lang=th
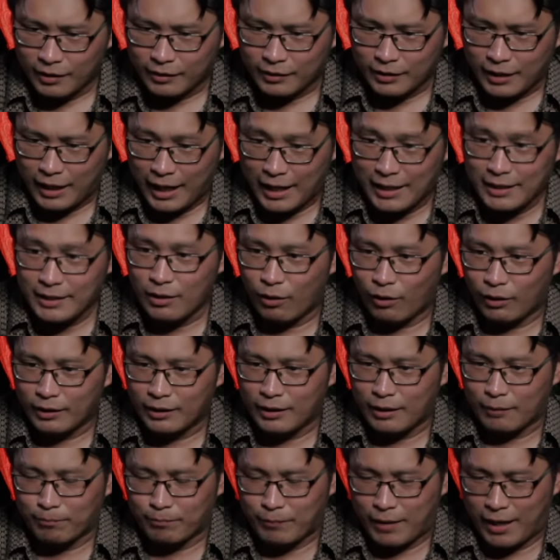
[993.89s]
ถ้าย้อนก
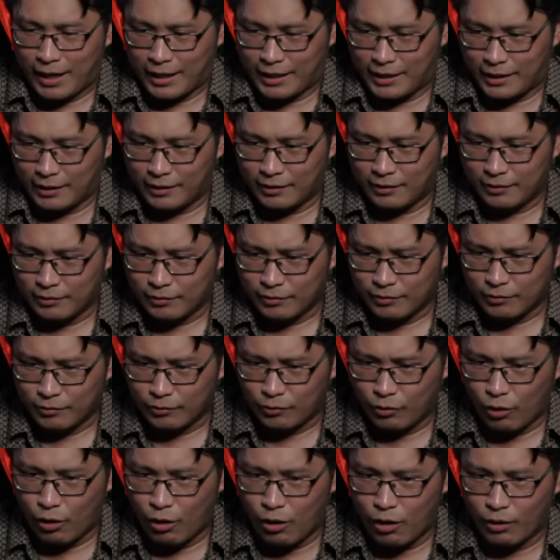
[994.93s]
ลับไป
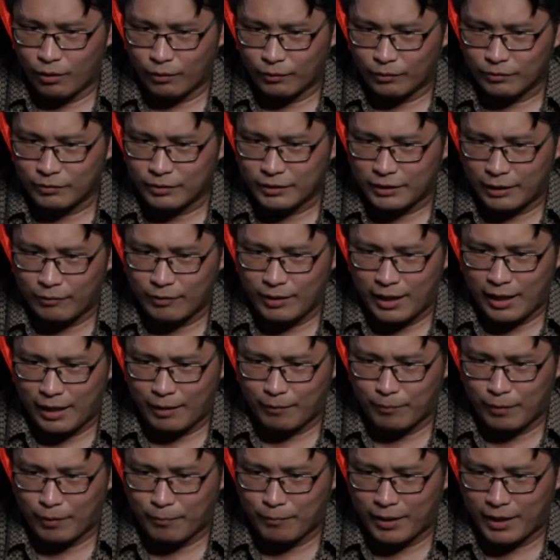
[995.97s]
ก็ใช้เวลา
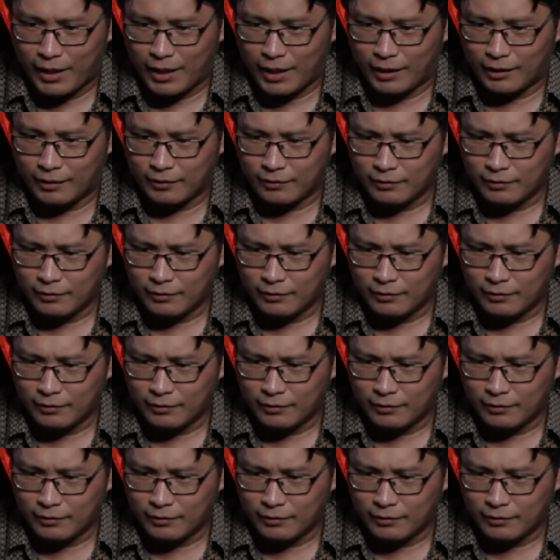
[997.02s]
ประมาณ